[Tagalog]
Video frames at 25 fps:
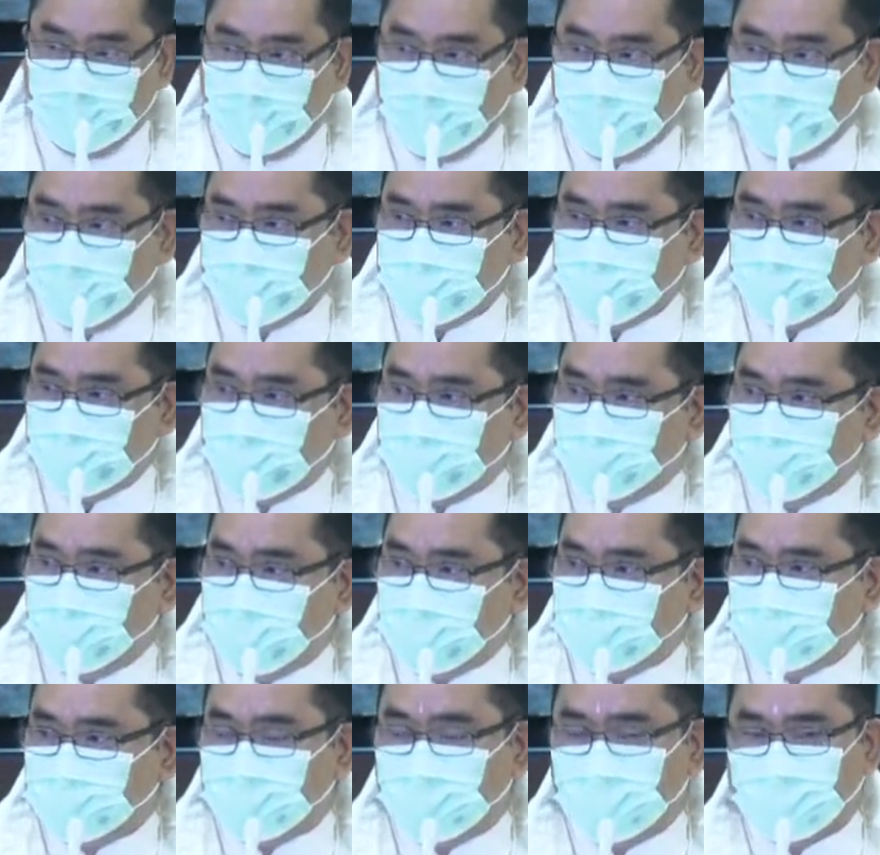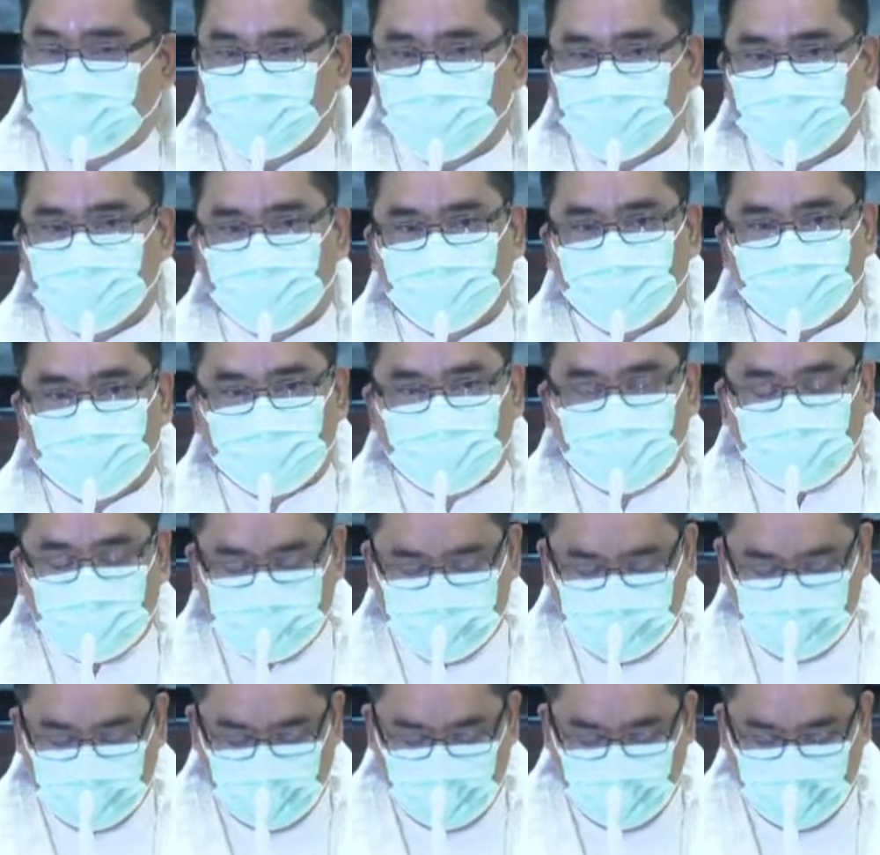ay nakabatay o
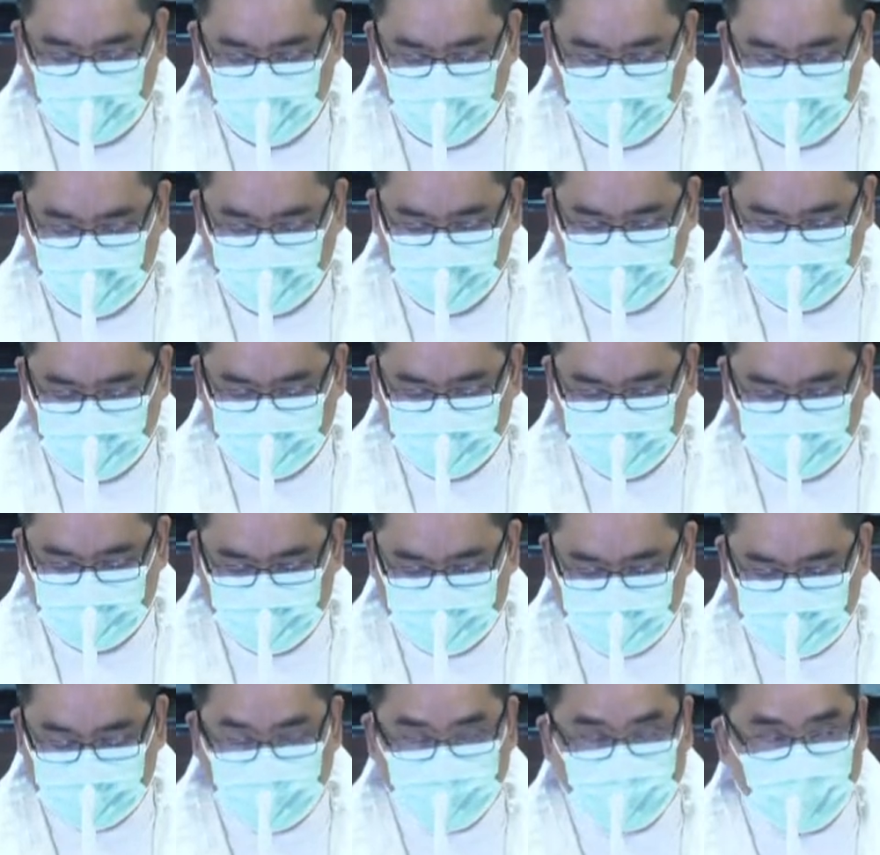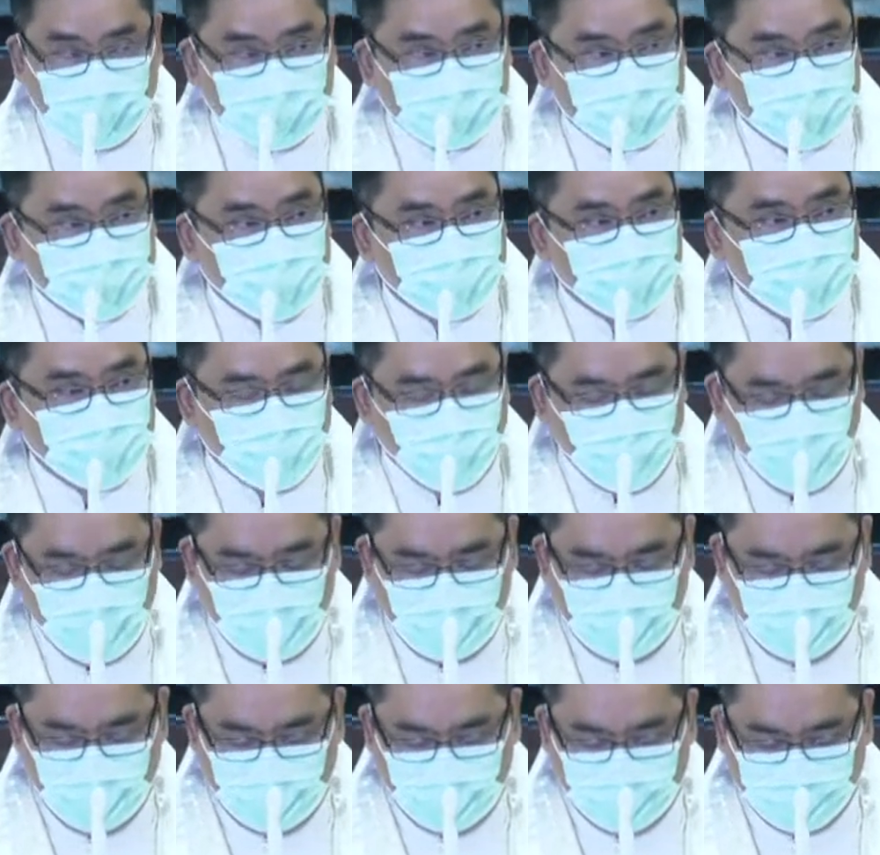nakasalalay sa
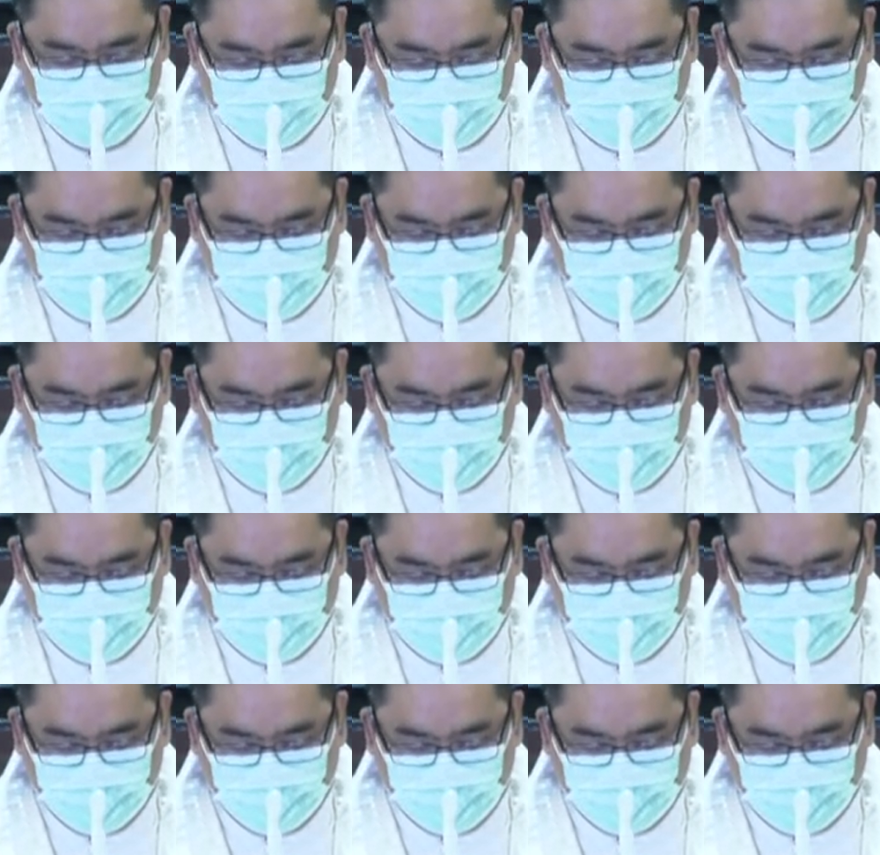pagtitiwala.